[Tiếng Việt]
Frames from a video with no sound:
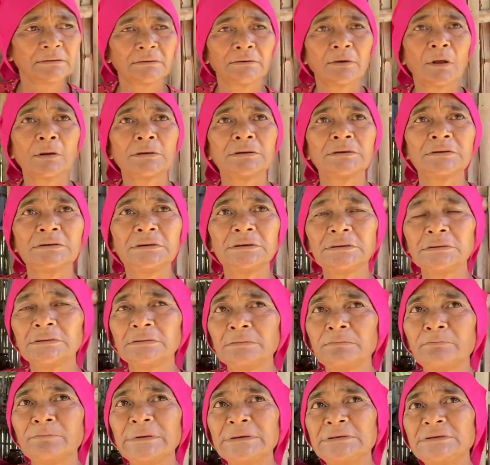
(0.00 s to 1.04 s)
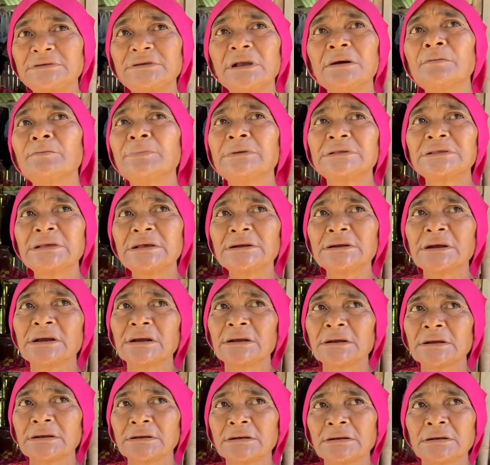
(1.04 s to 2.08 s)
nó dơ bị sinh này
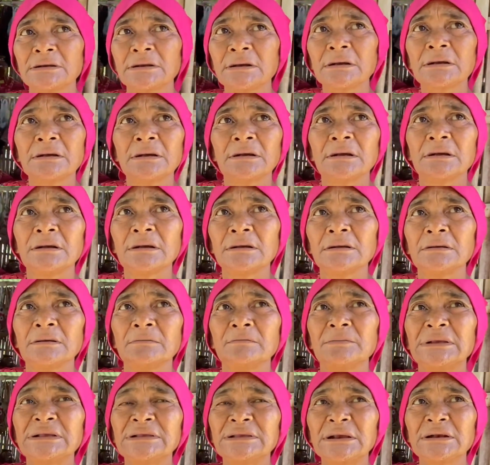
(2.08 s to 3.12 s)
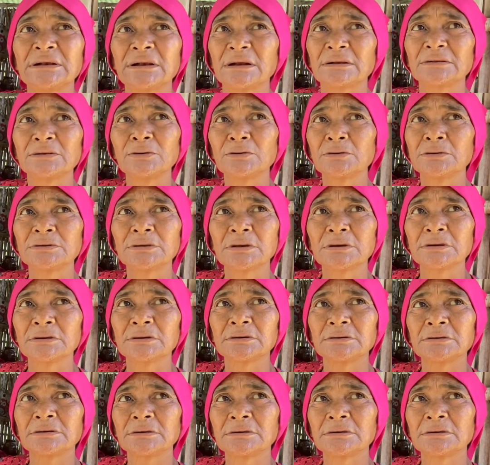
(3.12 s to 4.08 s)
bị sinh là thôi chưa